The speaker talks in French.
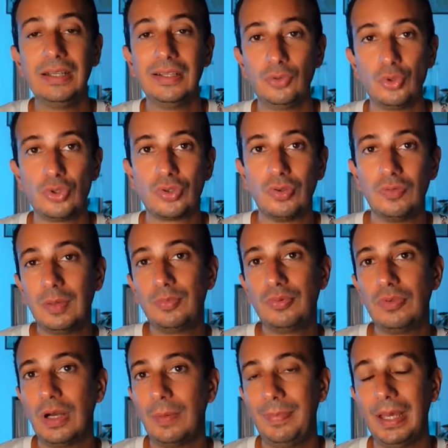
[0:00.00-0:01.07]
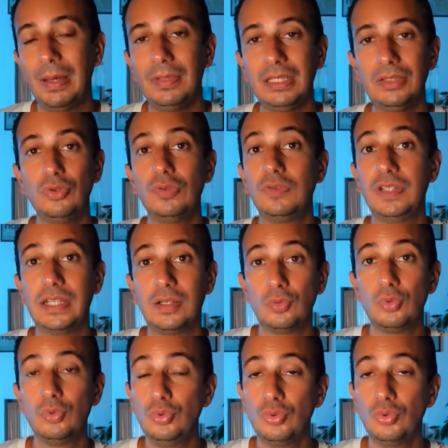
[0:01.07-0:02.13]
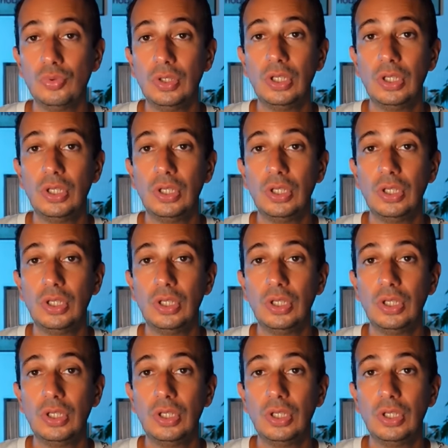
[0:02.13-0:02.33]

de ce qu'on va pouvoir permettre de faire ou non